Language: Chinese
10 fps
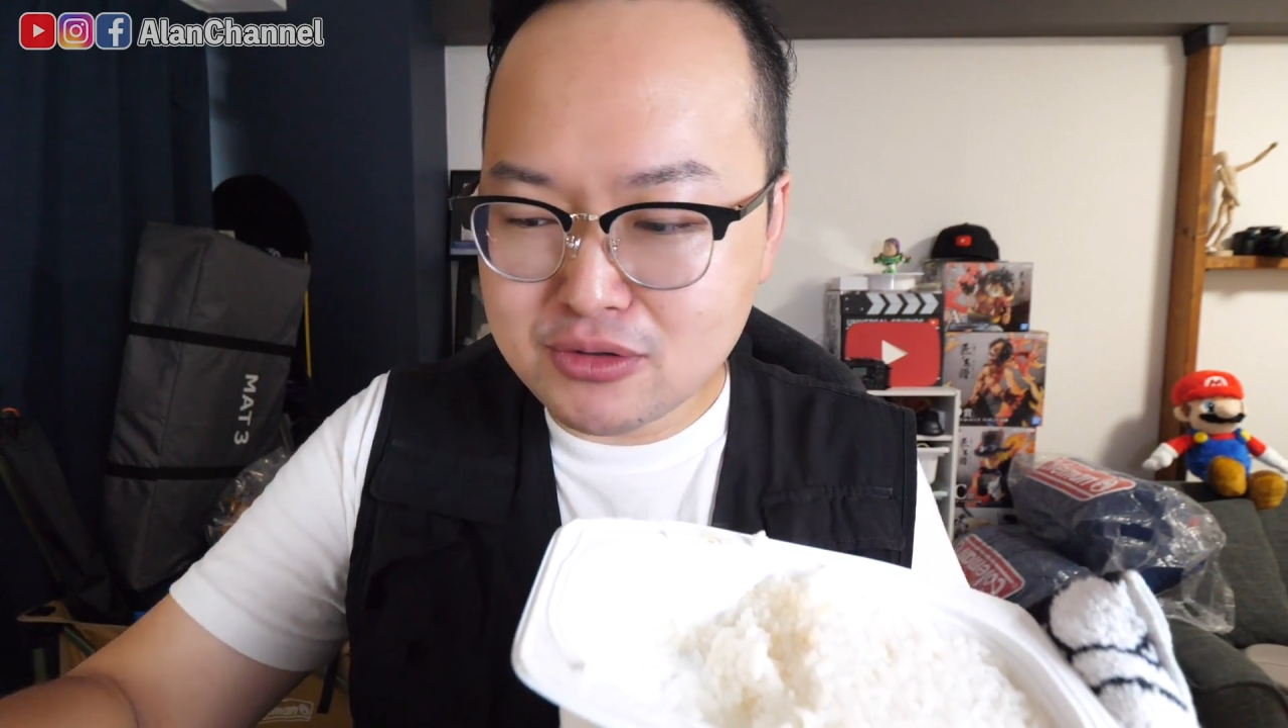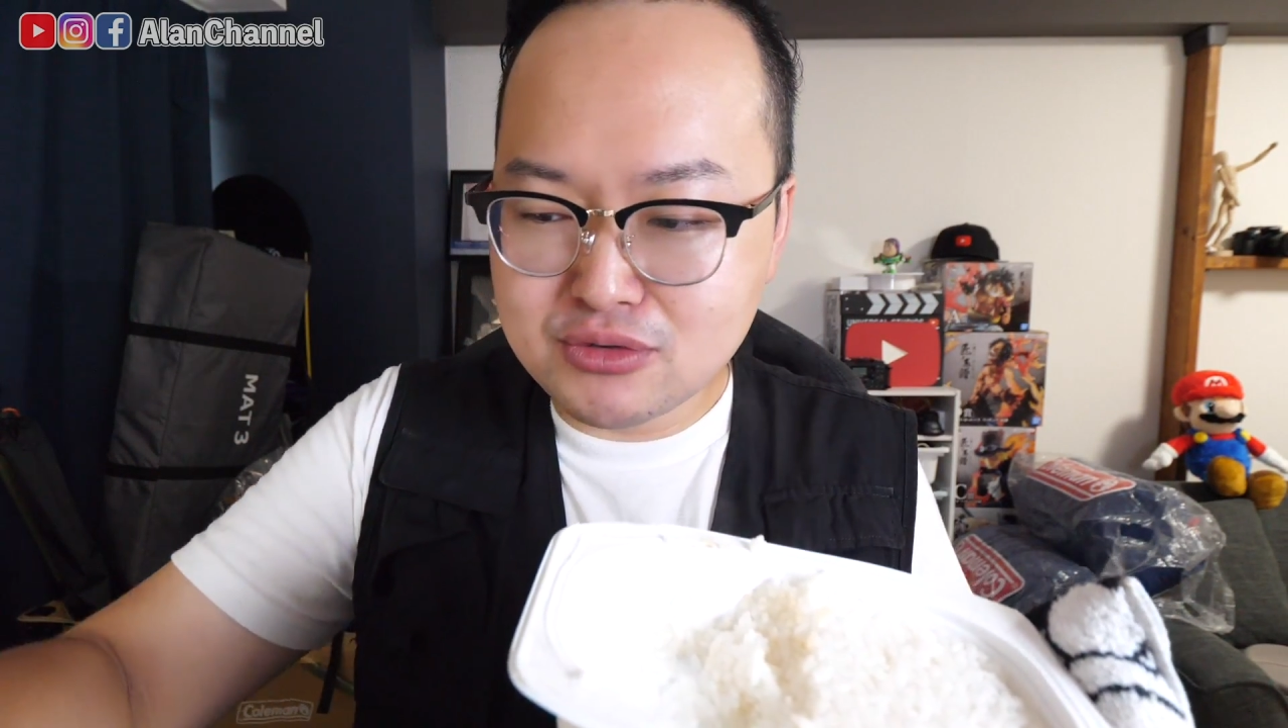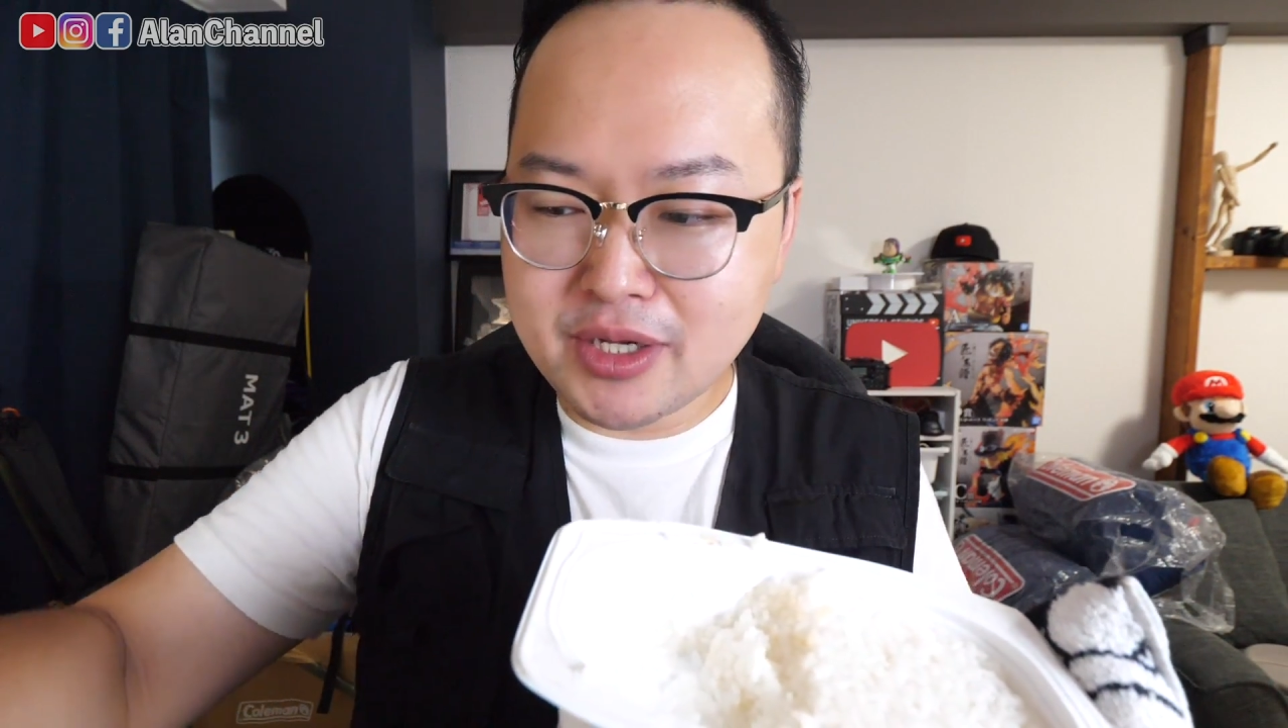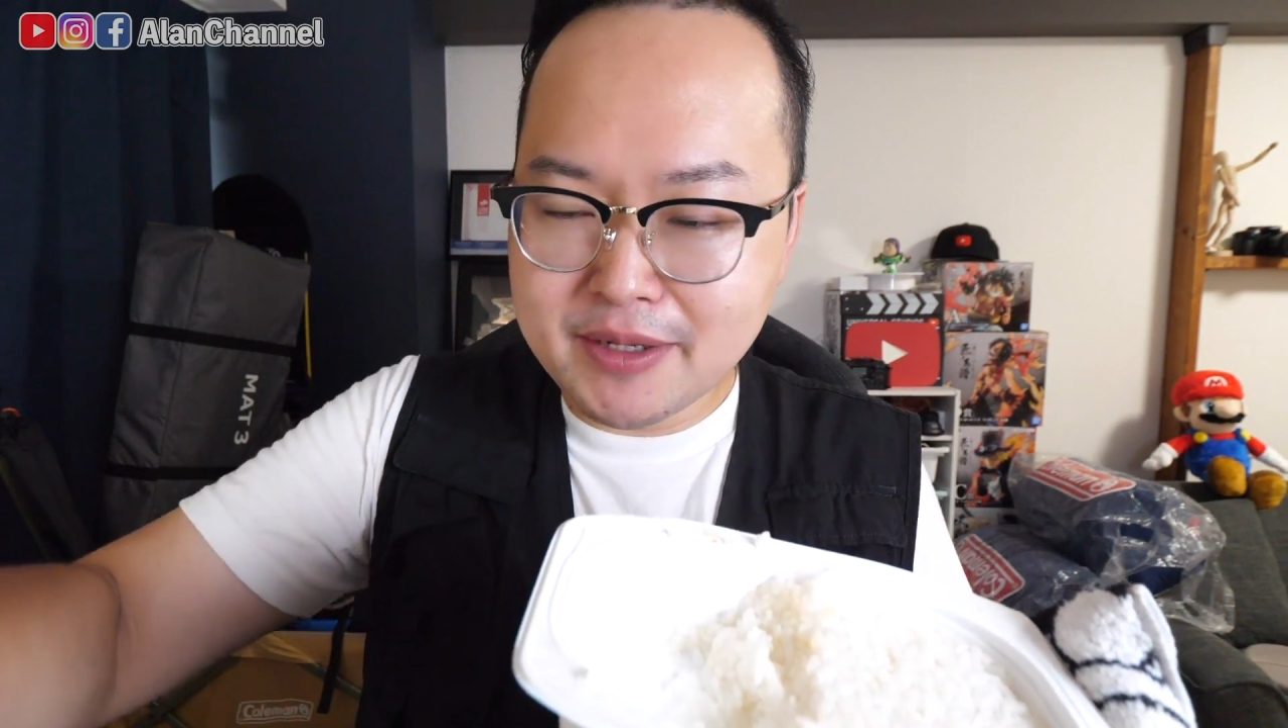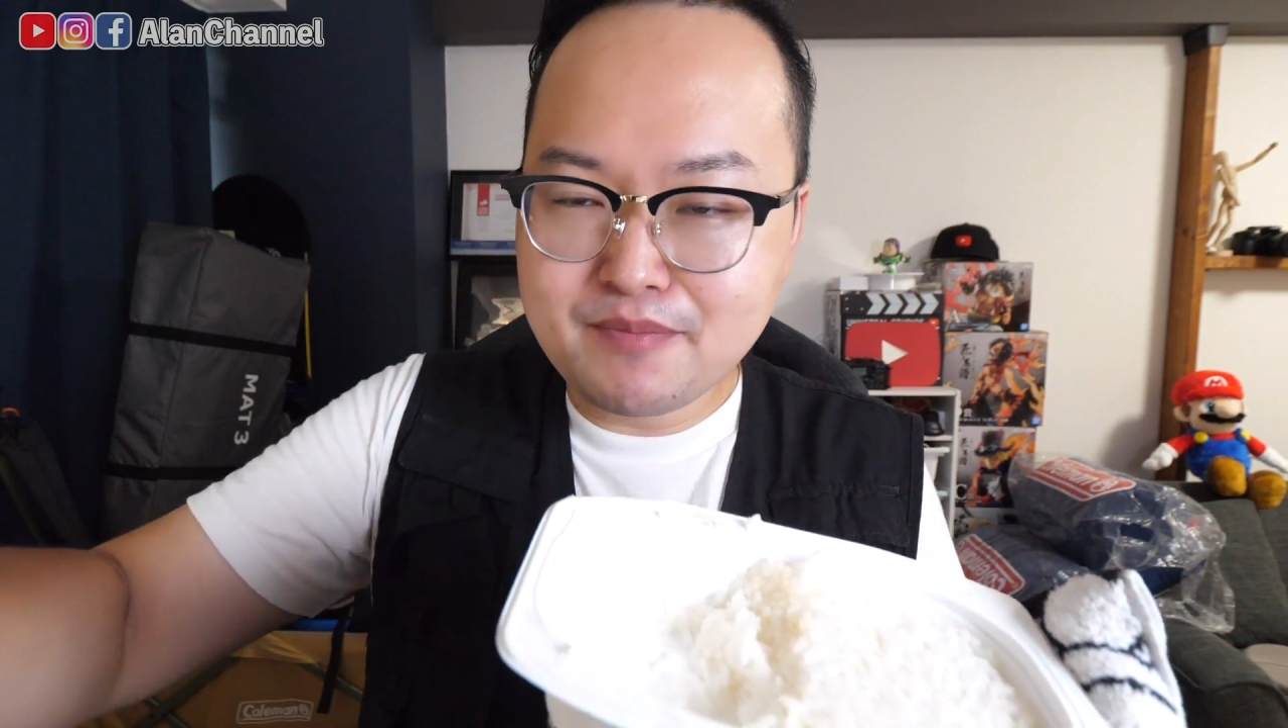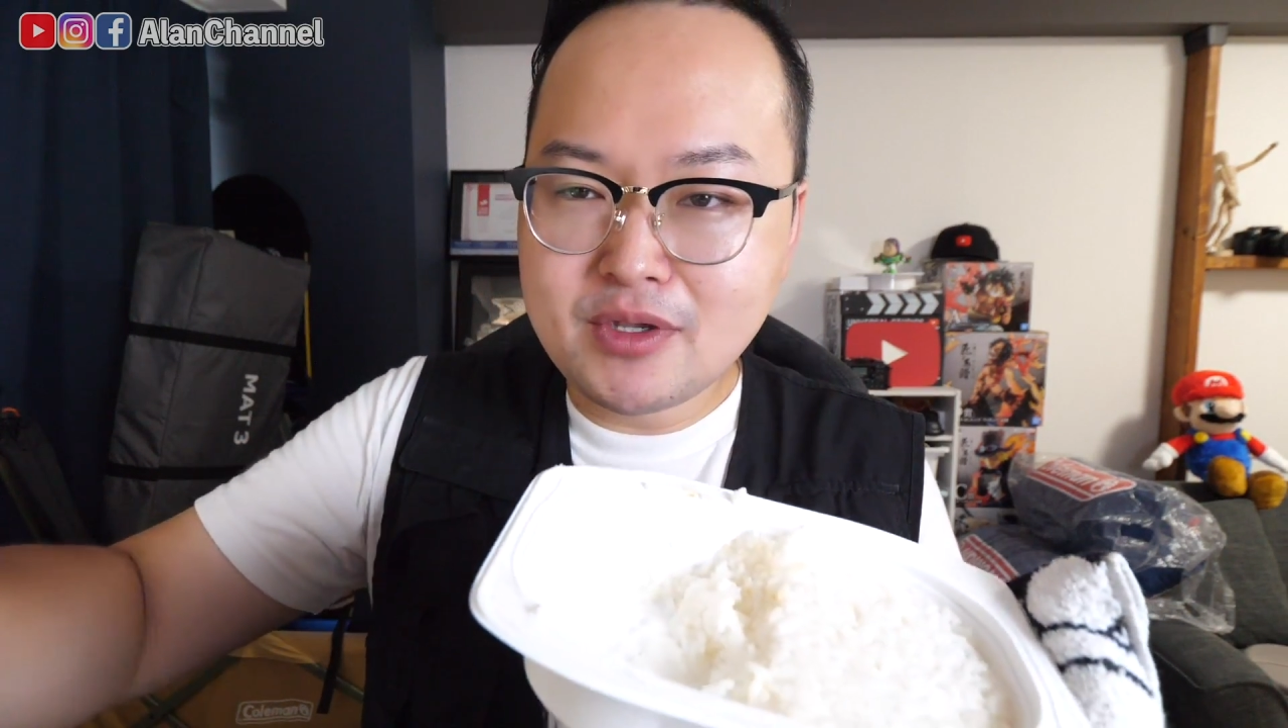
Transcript: 出来，